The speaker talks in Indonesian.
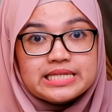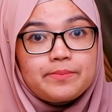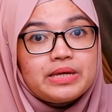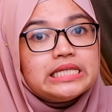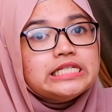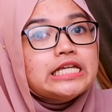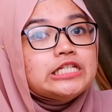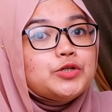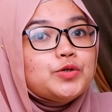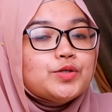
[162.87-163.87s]
bisa bikin
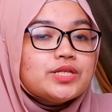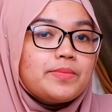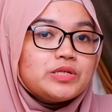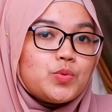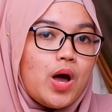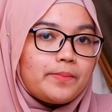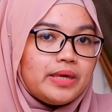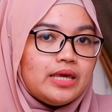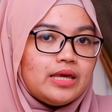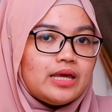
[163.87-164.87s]
janji dulu sama
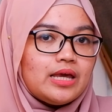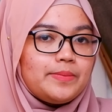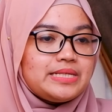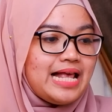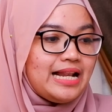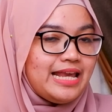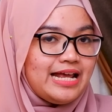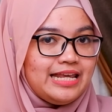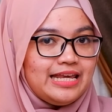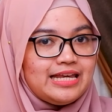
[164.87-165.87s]
suami.
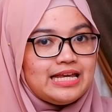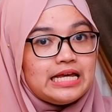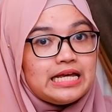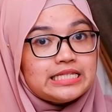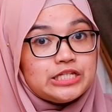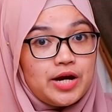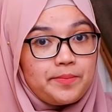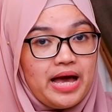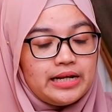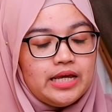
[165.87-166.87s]
Misalnya nih,
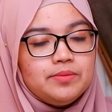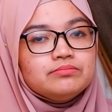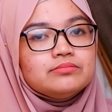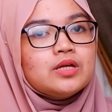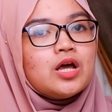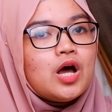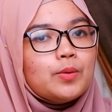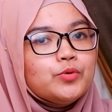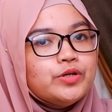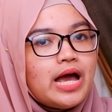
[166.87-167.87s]
sejak maghrib,
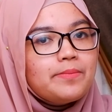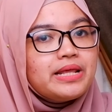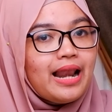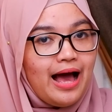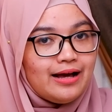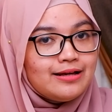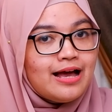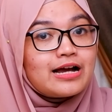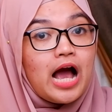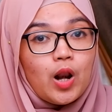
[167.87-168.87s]
bunda bilang
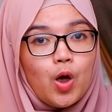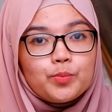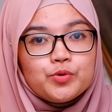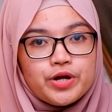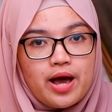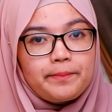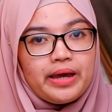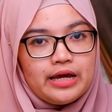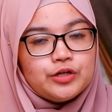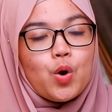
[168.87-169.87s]
kalau bunda
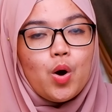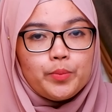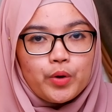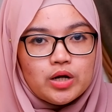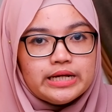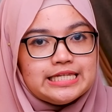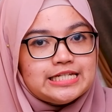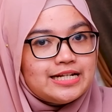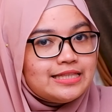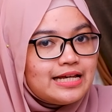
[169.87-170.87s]
pengen ngobrol
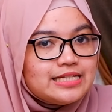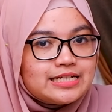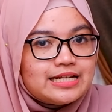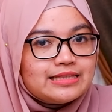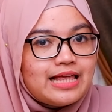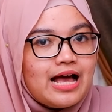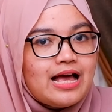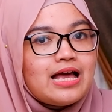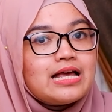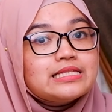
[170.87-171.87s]
dan
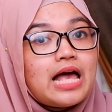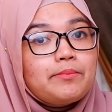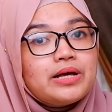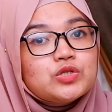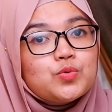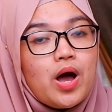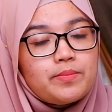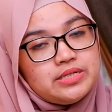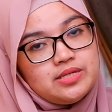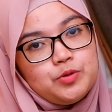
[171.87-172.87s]
cerita-cerita sama
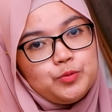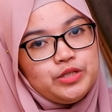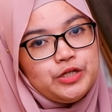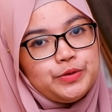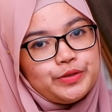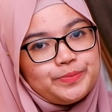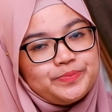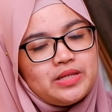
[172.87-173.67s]
suami sebelum tidur.